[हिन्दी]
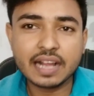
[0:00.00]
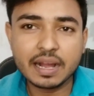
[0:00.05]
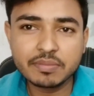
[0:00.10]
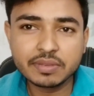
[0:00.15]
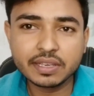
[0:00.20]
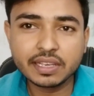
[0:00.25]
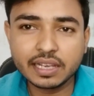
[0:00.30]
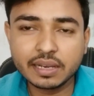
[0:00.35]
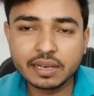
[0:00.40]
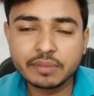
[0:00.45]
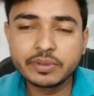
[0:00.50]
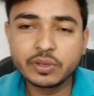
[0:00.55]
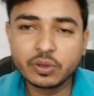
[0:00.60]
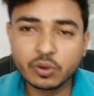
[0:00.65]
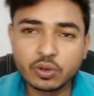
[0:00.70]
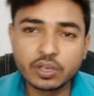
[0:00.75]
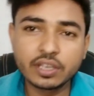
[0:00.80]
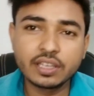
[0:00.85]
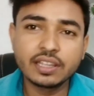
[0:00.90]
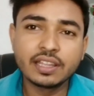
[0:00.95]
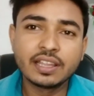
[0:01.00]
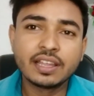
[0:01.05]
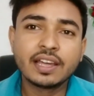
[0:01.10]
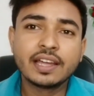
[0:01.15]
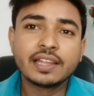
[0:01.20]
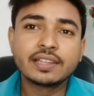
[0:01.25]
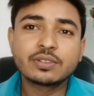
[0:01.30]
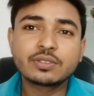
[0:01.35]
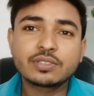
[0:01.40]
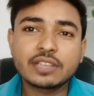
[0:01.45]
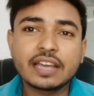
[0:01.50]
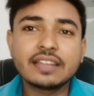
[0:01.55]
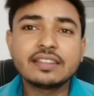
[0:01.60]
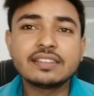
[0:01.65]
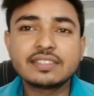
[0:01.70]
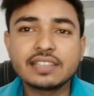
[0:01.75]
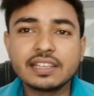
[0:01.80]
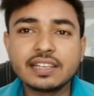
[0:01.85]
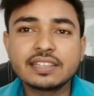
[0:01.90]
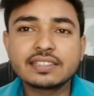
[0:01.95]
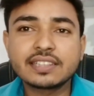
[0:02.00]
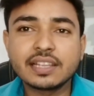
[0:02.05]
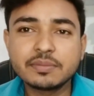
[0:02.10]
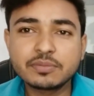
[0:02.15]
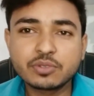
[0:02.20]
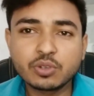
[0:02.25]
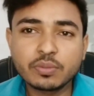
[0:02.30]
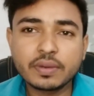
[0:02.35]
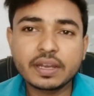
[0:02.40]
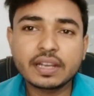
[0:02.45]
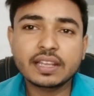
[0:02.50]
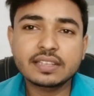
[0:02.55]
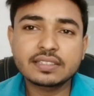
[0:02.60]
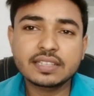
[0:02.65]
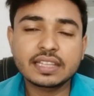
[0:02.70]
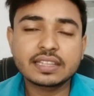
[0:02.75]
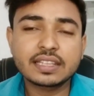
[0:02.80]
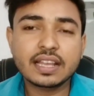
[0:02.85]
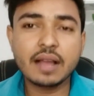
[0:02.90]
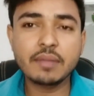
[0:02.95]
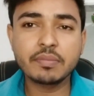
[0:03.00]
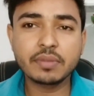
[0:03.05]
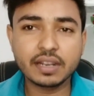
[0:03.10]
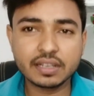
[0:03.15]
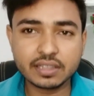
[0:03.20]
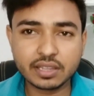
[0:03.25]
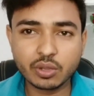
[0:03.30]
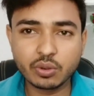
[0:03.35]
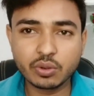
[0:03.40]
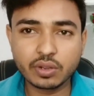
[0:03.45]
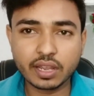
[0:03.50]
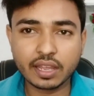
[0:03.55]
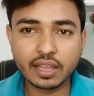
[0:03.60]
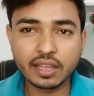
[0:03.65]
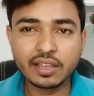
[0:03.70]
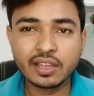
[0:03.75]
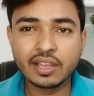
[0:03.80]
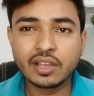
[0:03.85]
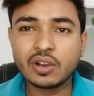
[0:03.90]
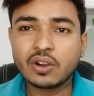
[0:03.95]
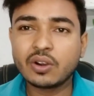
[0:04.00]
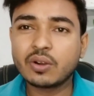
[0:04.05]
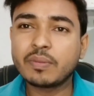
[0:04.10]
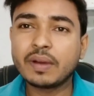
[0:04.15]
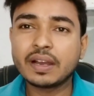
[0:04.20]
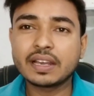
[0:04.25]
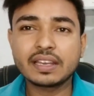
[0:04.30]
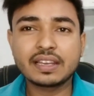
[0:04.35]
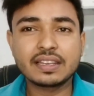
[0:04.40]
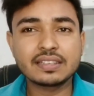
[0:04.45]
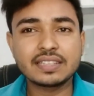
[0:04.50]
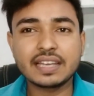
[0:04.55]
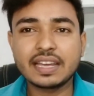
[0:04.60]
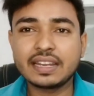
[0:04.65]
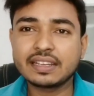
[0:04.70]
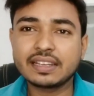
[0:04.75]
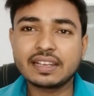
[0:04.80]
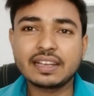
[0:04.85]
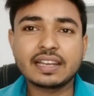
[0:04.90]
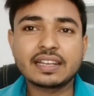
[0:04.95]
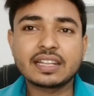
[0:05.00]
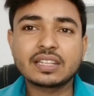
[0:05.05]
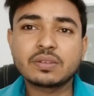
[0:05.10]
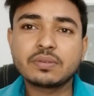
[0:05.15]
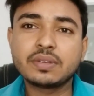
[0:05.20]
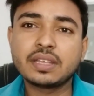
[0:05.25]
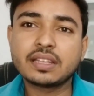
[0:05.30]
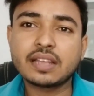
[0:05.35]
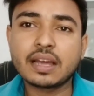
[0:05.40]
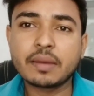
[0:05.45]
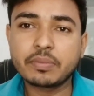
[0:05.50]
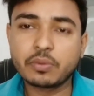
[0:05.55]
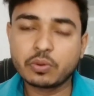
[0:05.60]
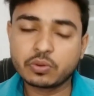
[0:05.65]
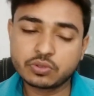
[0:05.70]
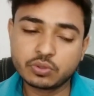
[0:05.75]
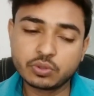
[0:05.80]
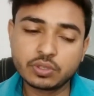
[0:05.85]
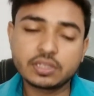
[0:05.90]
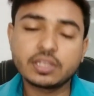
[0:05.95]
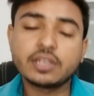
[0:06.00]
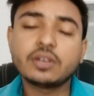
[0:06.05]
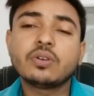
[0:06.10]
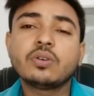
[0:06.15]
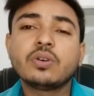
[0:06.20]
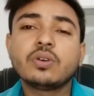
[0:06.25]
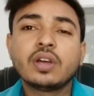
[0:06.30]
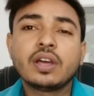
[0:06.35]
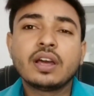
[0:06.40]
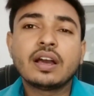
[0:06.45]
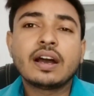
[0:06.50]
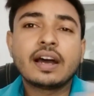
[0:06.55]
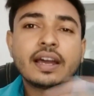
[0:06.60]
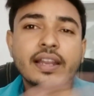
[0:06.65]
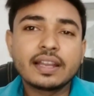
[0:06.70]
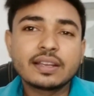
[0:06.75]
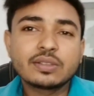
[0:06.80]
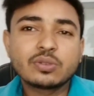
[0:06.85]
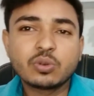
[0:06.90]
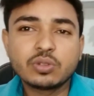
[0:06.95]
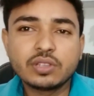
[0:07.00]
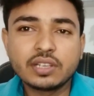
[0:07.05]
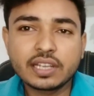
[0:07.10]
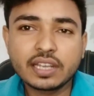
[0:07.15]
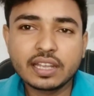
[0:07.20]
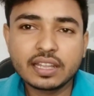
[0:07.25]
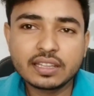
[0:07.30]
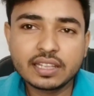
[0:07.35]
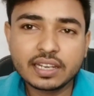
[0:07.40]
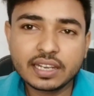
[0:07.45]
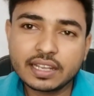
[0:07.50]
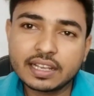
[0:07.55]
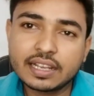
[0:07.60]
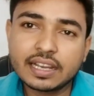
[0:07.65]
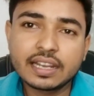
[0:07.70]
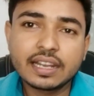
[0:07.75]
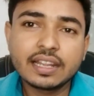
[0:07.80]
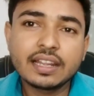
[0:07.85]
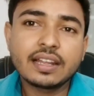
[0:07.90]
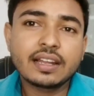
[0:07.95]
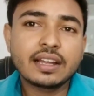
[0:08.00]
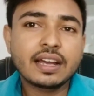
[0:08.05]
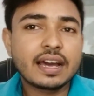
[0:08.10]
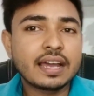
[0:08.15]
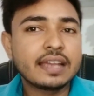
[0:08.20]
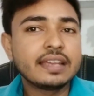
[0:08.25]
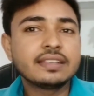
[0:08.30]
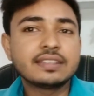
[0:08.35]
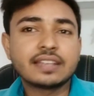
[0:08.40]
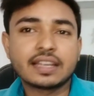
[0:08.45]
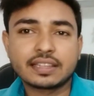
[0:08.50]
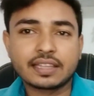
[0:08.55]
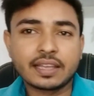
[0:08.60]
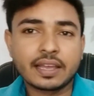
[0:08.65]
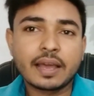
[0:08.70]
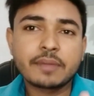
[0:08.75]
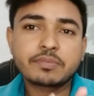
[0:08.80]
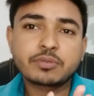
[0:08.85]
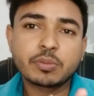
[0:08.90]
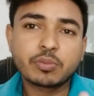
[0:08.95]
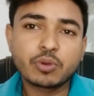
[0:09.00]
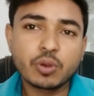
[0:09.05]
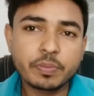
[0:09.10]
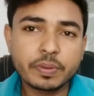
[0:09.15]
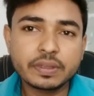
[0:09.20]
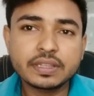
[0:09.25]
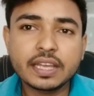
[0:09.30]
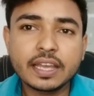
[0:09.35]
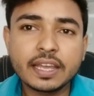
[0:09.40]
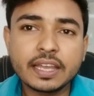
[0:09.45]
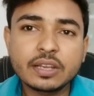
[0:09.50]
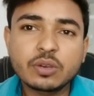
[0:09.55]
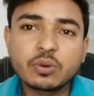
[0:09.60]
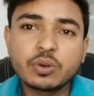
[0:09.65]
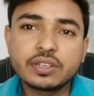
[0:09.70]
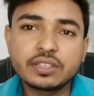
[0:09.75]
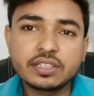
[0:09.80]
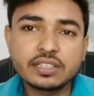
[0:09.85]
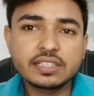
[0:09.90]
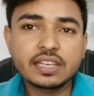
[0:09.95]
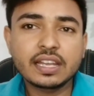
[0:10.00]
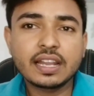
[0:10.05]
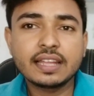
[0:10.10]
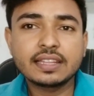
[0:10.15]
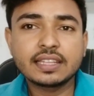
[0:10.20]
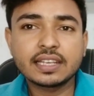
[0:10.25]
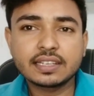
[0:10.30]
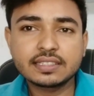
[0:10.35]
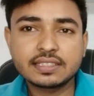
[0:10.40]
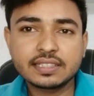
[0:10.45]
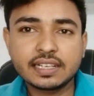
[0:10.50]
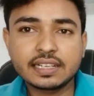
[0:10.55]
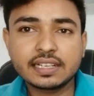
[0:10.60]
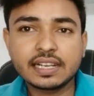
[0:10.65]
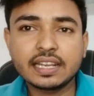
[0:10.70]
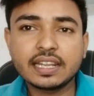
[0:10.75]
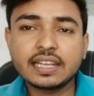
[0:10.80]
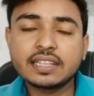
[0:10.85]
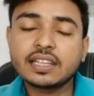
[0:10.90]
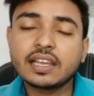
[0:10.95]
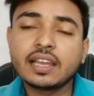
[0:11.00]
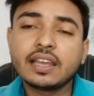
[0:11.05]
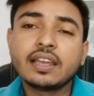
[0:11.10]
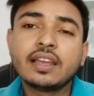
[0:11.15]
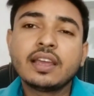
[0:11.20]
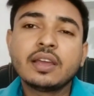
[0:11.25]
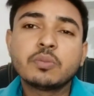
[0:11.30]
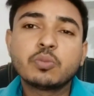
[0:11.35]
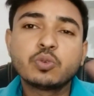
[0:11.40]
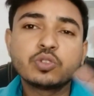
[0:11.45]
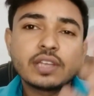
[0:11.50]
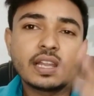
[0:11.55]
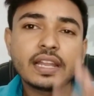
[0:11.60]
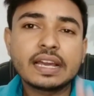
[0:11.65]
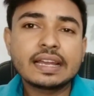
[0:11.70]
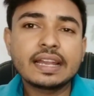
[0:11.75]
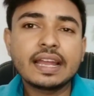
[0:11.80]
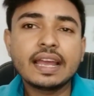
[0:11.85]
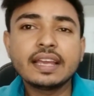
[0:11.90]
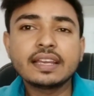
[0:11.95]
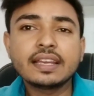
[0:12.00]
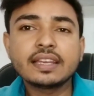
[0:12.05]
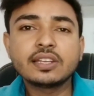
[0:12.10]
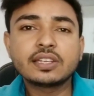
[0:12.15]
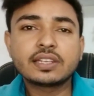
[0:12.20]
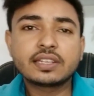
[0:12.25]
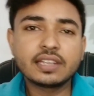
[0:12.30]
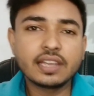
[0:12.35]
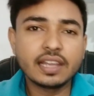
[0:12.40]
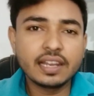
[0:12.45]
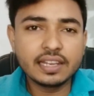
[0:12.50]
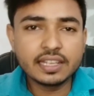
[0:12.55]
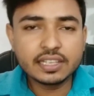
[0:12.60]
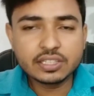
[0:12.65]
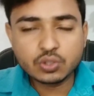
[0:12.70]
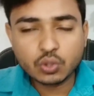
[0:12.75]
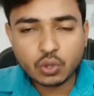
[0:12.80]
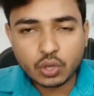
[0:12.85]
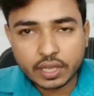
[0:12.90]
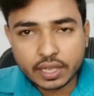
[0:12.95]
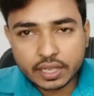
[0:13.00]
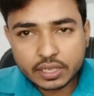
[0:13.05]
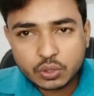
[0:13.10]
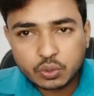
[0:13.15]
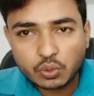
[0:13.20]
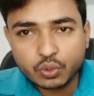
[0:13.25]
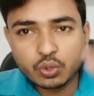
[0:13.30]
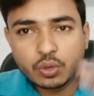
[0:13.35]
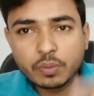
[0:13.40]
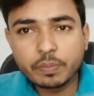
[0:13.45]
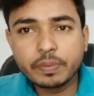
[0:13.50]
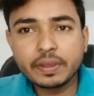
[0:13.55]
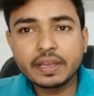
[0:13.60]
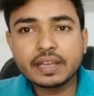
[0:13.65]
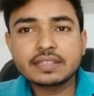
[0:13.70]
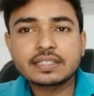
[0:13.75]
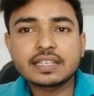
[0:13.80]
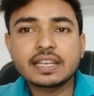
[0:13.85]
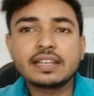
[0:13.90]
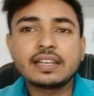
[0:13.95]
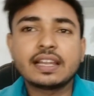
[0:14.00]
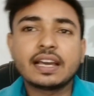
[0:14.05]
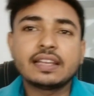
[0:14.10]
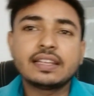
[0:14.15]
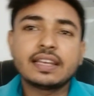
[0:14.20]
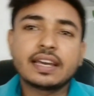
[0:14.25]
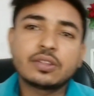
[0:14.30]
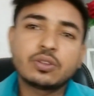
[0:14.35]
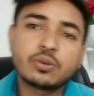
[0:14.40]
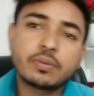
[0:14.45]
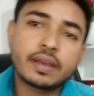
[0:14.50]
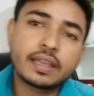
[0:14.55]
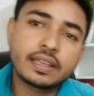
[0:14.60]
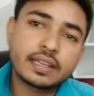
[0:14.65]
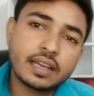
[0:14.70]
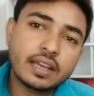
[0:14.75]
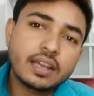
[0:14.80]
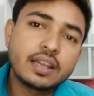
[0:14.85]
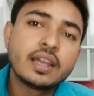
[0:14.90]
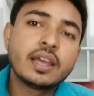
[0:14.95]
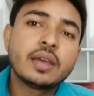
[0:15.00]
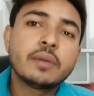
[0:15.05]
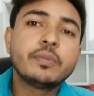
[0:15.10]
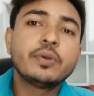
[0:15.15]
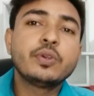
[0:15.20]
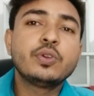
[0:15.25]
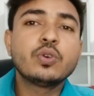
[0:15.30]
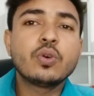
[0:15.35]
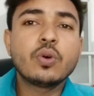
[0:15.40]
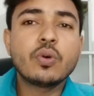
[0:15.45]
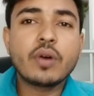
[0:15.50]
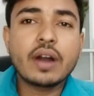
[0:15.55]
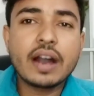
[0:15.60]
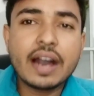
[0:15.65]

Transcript: काम की कमी होगी तो शायद इसीलिए सलीम सलमान के साथ काम करते होंगे और बाकी खिसारी के गाना तो भैया आप लोग सुनते हो हर एक दो दिन के अंदर एक गाना आ ही जाता है आप सबको पता है कोई टीजर आता है किसी का गाना आता है मुझे लग रहा है कि डेली जो है यूट्यूब पे खिसारी लाल यादव भाई का वीडियो